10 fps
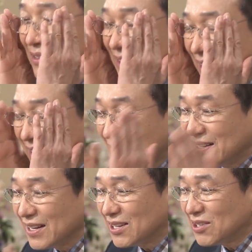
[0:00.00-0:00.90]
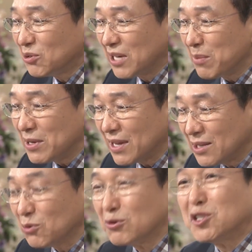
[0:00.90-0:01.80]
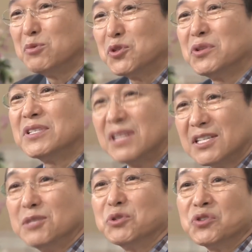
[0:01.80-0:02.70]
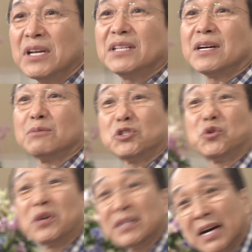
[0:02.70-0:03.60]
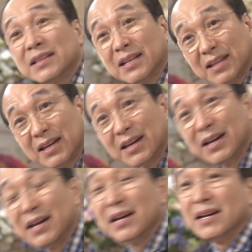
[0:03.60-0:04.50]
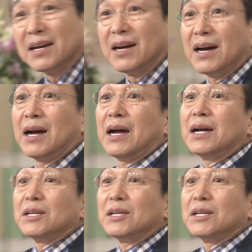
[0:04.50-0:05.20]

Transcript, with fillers: 劇団ではなくて劇団を辞めた後の事務所ですね事務所に入ってからの仕事がなかったんであ事務